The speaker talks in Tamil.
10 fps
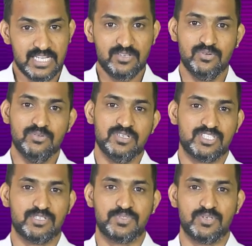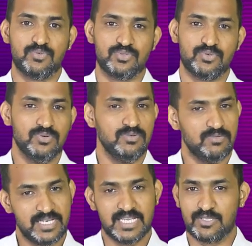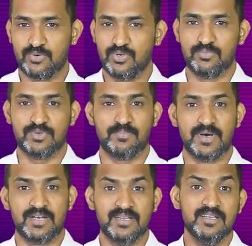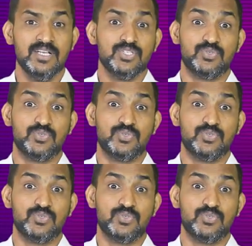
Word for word: லிங்க்கும் டிஸ்கிரிப்ஷன் கொடுத்துருக்கோம் நீங்கள் அதை கூட ஒரு முறை பாருங்கள்